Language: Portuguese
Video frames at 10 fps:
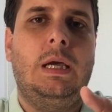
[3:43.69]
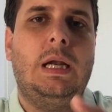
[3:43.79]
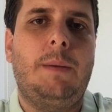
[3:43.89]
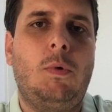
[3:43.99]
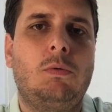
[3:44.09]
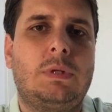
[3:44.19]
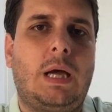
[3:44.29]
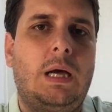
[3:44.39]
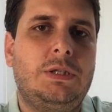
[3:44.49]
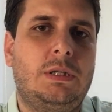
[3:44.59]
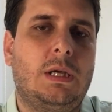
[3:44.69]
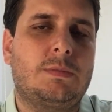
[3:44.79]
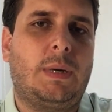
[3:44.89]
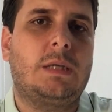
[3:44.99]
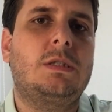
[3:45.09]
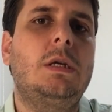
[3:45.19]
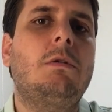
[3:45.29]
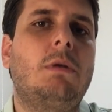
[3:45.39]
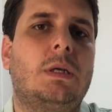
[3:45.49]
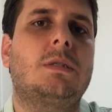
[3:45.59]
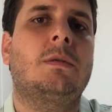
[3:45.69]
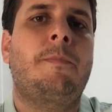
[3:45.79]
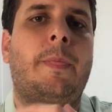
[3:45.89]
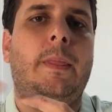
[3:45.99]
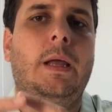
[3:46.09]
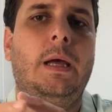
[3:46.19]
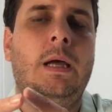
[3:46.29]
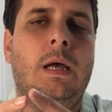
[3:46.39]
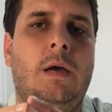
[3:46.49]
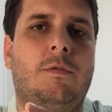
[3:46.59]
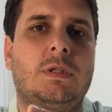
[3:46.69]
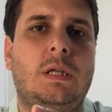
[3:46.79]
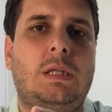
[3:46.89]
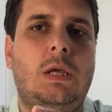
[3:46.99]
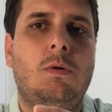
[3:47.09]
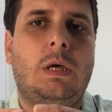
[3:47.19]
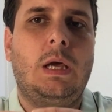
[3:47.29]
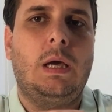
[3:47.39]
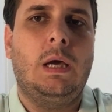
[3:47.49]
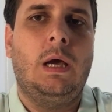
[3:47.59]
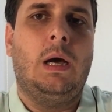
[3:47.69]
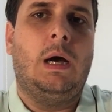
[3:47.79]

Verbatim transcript: E na montagem das partículas, né, você tem o que?